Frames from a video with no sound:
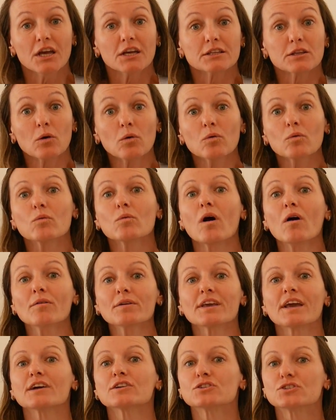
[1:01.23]
Então, qual
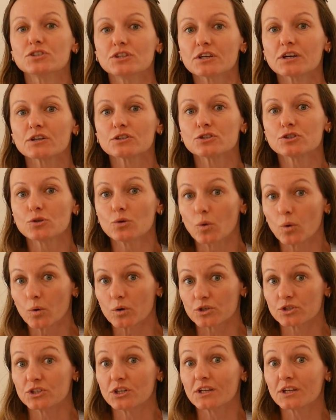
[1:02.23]
que é a dica de hoje?